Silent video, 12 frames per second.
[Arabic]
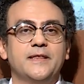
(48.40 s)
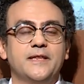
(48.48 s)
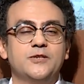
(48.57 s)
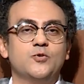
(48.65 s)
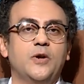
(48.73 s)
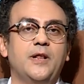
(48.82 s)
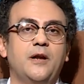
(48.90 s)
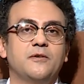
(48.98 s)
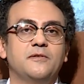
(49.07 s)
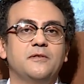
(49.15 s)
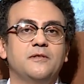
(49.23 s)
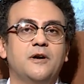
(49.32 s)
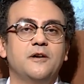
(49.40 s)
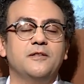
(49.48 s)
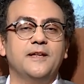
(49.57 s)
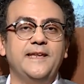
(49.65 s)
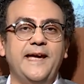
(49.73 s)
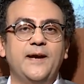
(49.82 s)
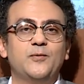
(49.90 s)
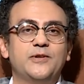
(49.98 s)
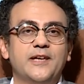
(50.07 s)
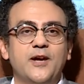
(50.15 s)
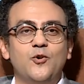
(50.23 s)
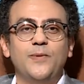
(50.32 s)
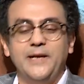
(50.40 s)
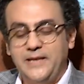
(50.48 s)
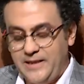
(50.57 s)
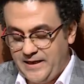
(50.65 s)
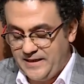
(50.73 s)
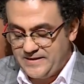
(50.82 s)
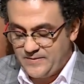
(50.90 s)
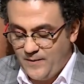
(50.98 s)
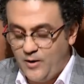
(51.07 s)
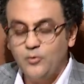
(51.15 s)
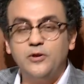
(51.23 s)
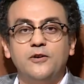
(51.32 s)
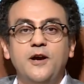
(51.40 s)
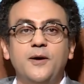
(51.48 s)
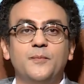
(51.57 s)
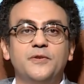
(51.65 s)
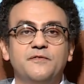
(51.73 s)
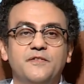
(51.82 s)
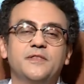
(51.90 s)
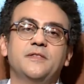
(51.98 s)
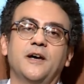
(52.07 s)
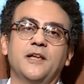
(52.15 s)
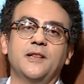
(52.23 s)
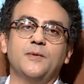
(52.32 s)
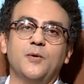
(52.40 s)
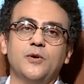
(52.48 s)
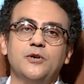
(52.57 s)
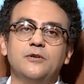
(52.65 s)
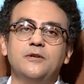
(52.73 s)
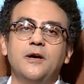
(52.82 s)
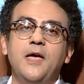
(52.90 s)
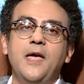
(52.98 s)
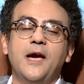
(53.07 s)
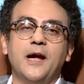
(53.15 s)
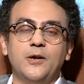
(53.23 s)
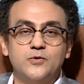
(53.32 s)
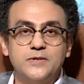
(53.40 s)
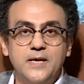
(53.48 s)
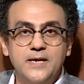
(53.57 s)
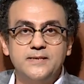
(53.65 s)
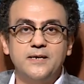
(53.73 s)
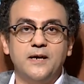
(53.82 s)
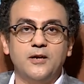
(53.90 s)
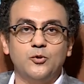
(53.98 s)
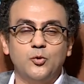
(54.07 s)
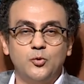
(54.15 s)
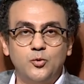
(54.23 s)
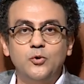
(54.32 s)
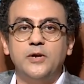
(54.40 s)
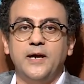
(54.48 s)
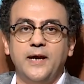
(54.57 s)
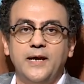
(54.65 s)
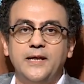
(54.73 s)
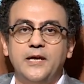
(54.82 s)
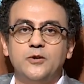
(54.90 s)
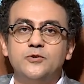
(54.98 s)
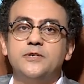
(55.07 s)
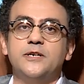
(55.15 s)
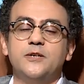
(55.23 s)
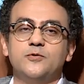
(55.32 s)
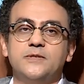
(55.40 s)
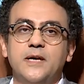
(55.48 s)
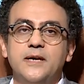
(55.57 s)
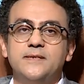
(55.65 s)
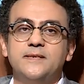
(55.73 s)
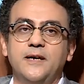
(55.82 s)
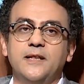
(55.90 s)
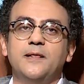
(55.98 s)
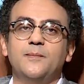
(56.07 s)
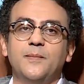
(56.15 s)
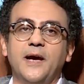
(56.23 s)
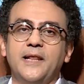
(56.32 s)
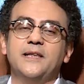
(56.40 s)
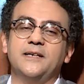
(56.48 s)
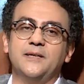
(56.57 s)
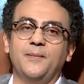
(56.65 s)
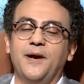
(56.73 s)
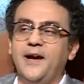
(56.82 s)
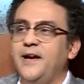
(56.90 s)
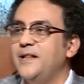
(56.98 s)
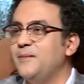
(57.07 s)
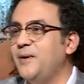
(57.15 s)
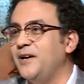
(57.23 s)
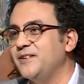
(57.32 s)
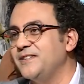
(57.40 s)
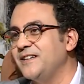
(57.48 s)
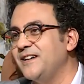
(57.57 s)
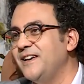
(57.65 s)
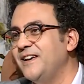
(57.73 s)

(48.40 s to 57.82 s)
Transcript: ده سؤال عريض النهارده هنحاول نجاوب عليه لكن اسمحوا لنا نرحب بضيفتنا اللي منورانا الاستاذه الدكتوره هلا يسري استاذ علم الاجتماع اهلا بحضرتك